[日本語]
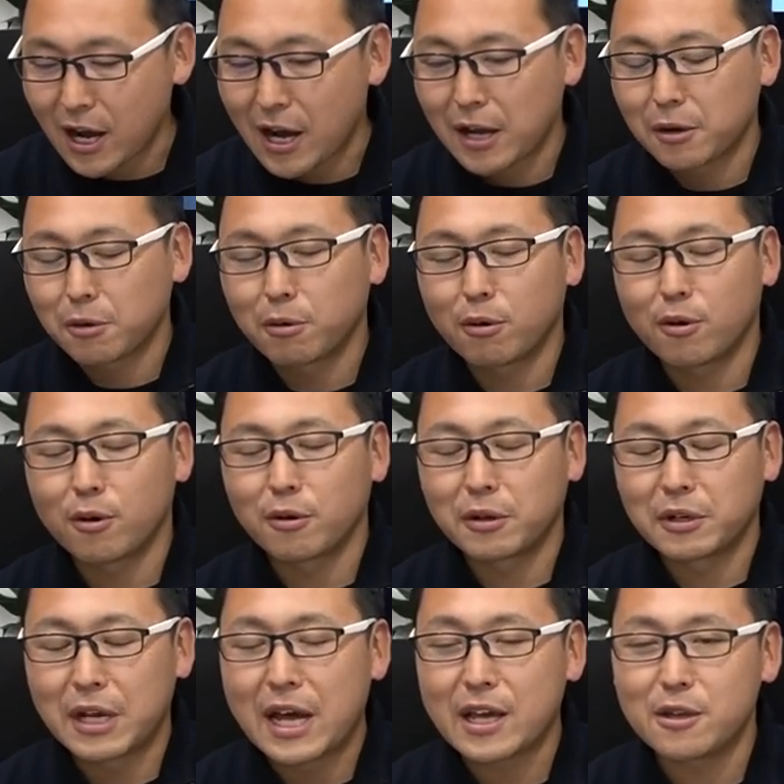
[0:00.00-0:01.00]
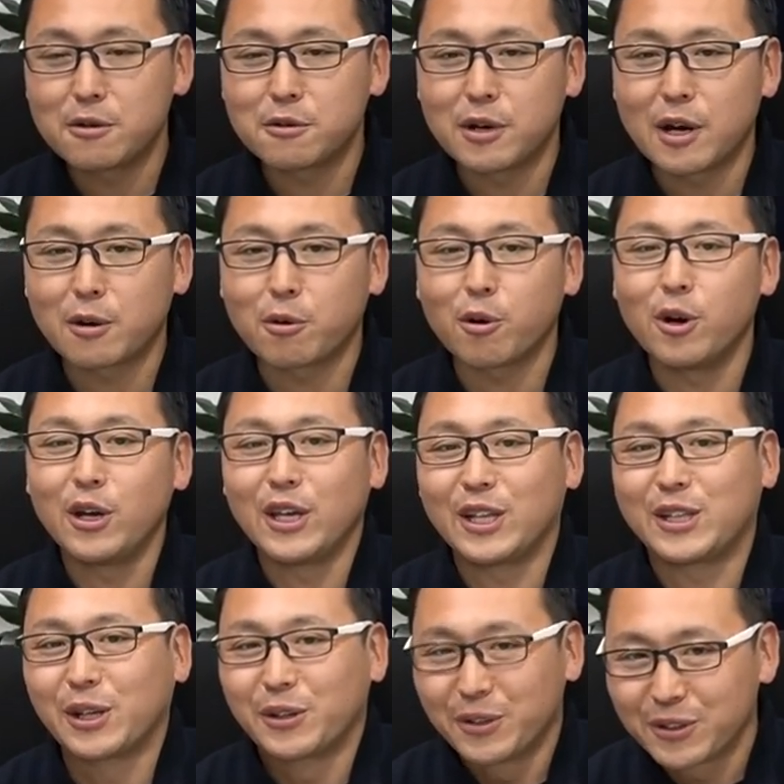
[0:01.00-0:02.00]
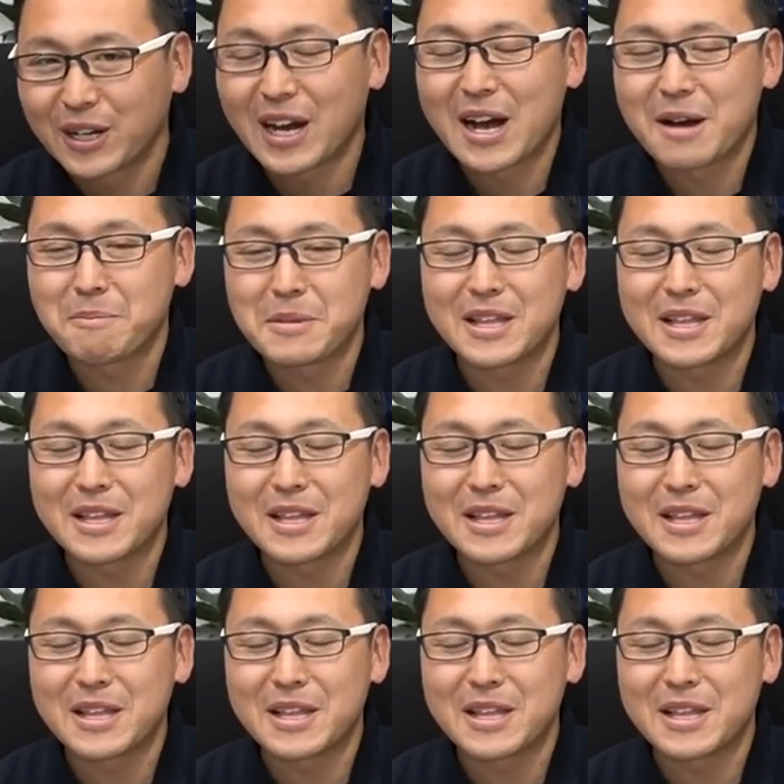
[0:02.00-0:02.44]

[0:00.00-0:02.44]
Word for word: あ、あの内容が濃いというか